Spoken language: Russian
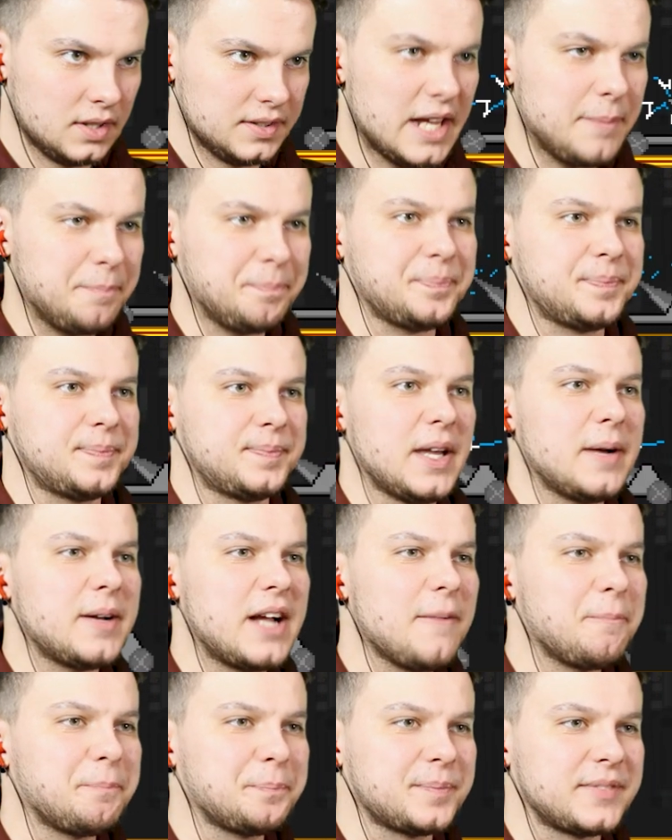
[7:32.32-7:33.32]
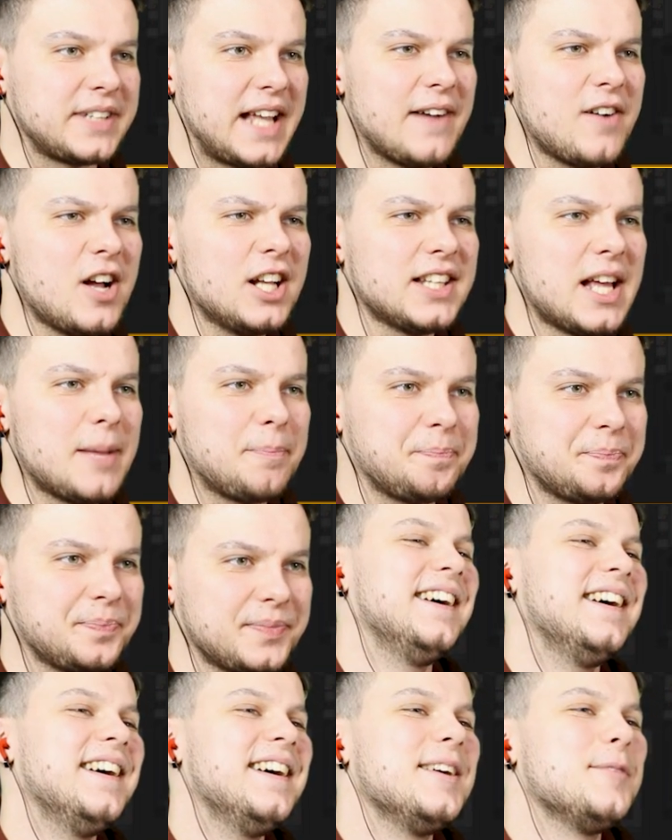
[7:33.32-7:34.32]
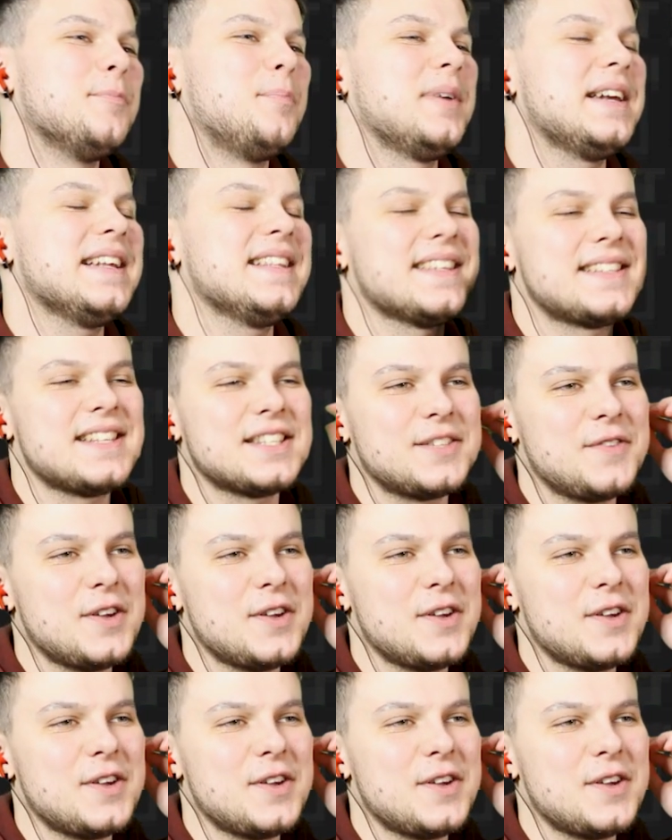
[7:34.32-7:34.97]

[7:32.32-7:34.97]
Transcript: Да, да кого Блин, если